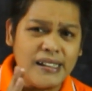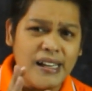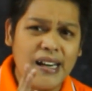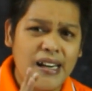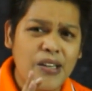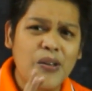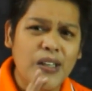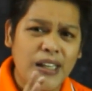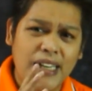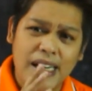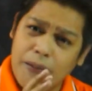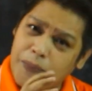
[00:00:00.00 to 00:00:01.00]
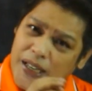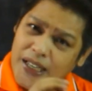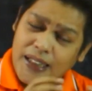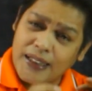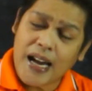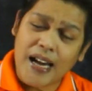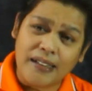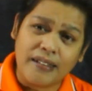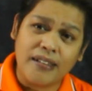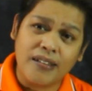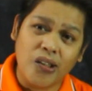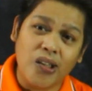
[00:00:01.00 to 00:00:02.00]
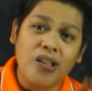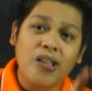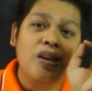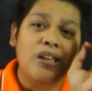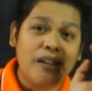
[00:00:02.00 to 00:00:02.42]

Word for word: sa yung pinagitnaan, no?